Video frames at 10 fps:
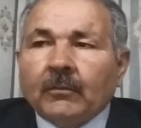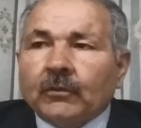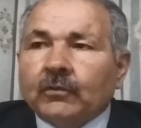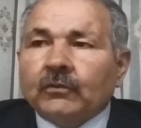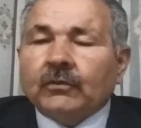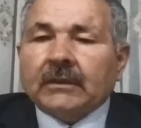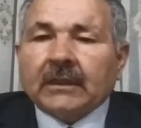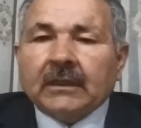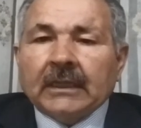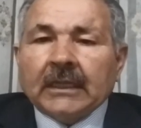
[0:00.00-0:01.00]
Bütün
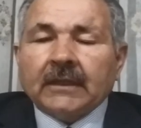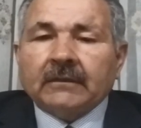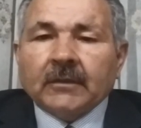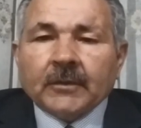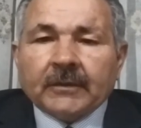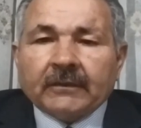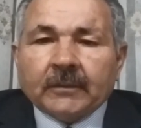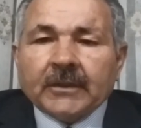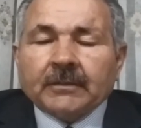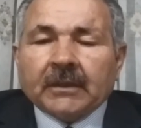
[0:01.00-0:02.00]
dünya evimiz,
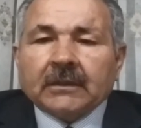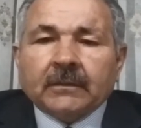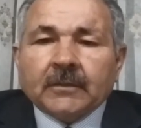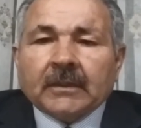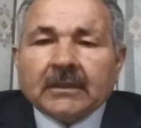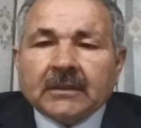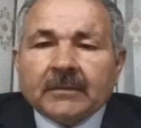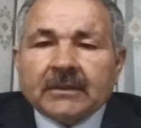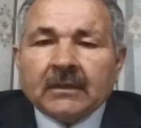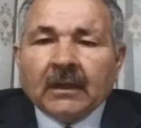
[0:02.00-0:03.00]
evimiz, barkımız,
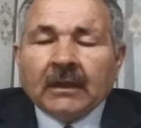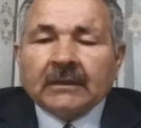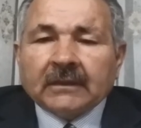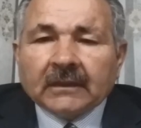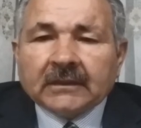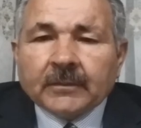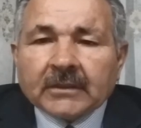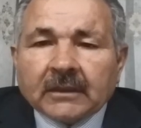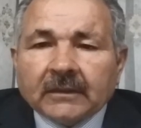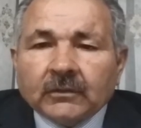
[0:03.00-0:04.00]
bahçemiz.
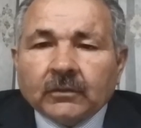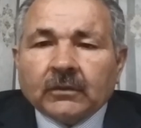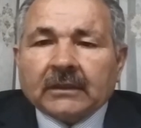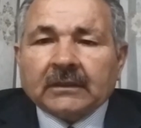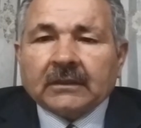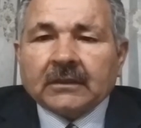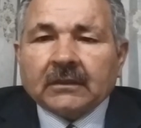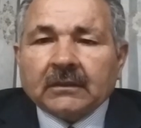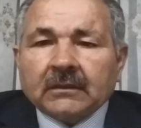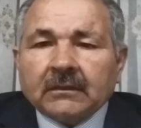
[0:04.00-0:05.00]
Tertemiz hava dolu
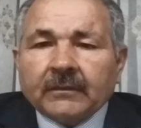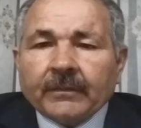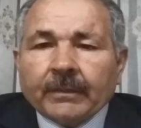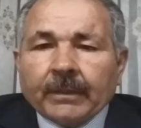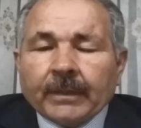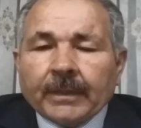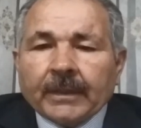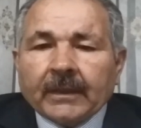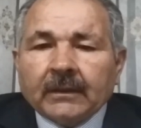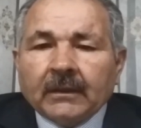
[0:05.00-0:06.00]
arkadaşlar.
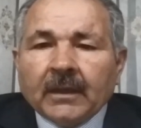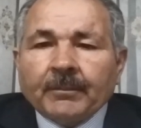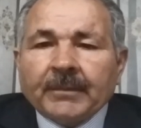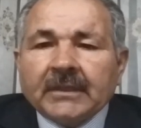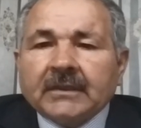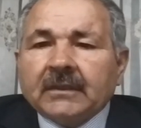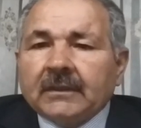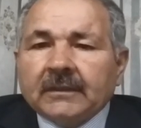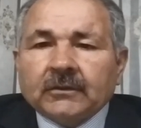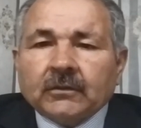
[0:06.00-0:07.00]
Biz
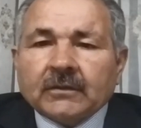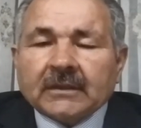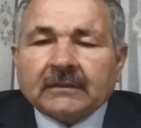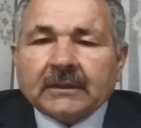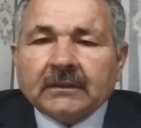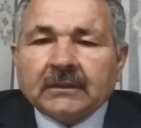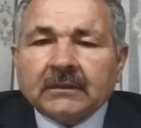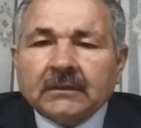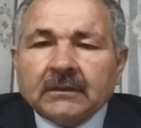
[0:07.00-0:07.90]
kirletiyoruz havayı.